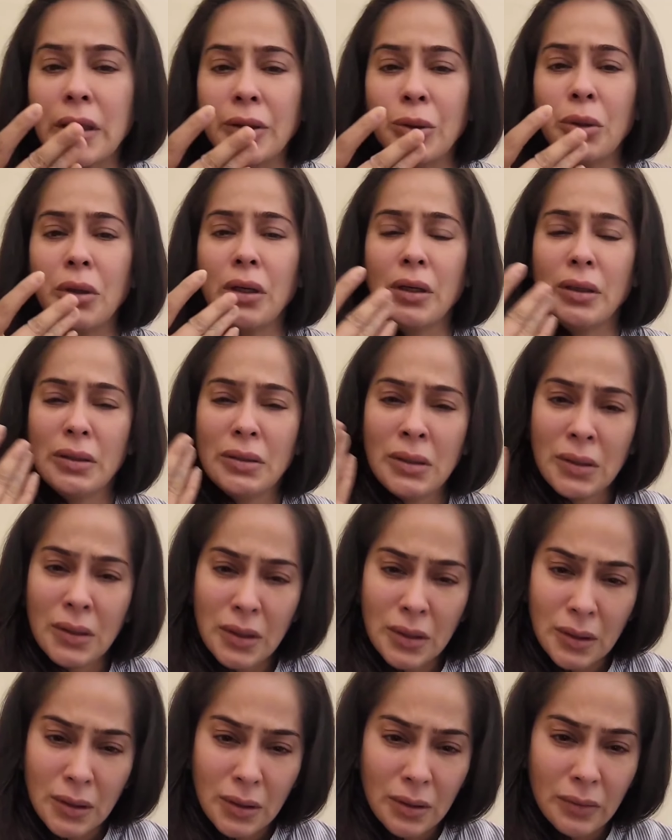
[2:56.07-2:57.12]
என்னோட
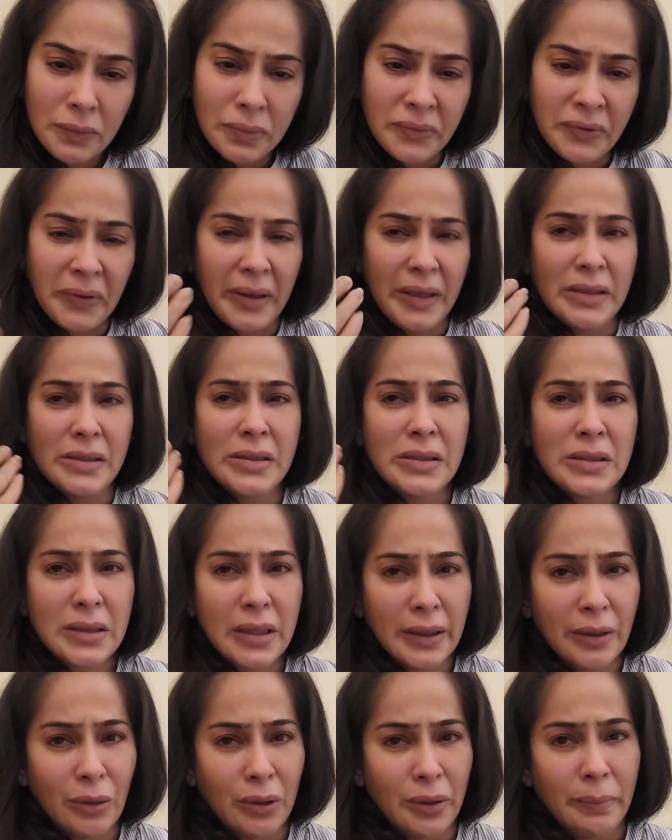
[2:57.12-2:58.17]
ஃப்ரெண்ட்ஸ்
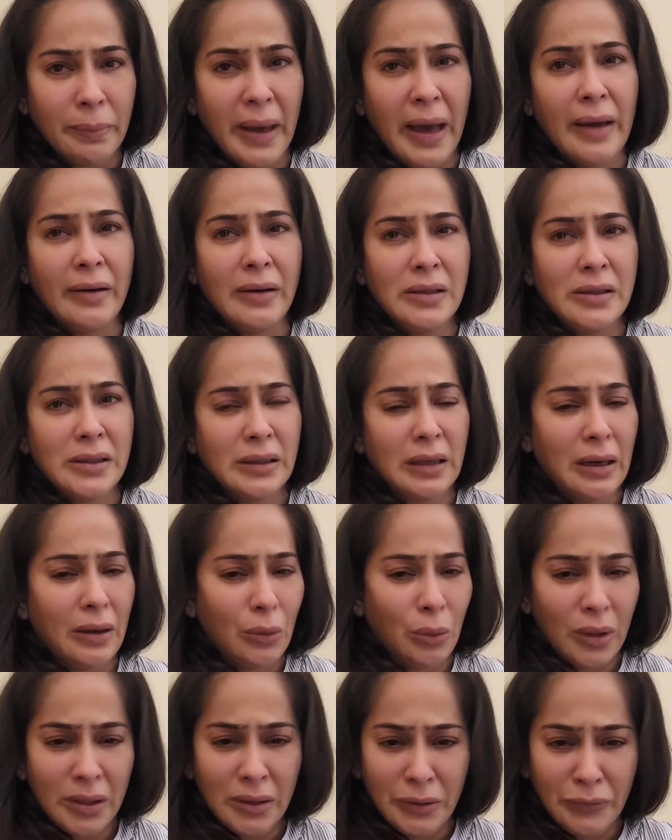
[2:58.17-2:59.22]
என்னோட
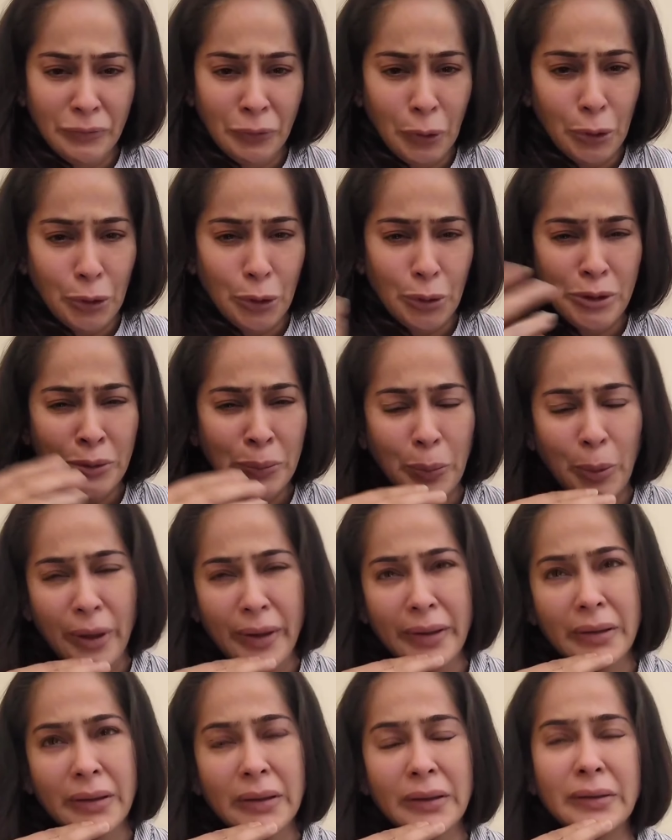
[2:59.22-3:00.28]
பேரண்ட்ஸுக்கெல்லாம் கூட இந்த ஃபோட்டோஸ்
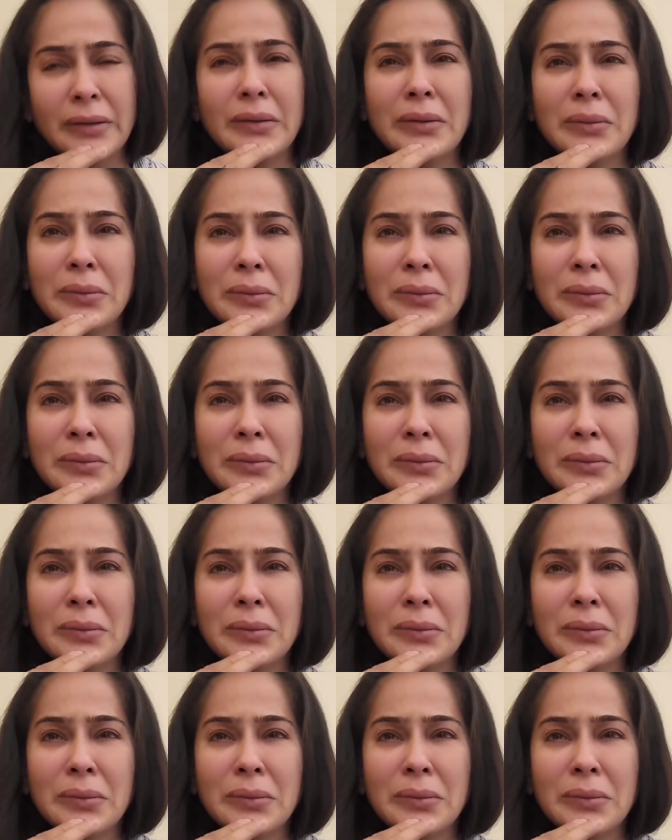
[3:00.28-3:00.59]
போயிருக்கு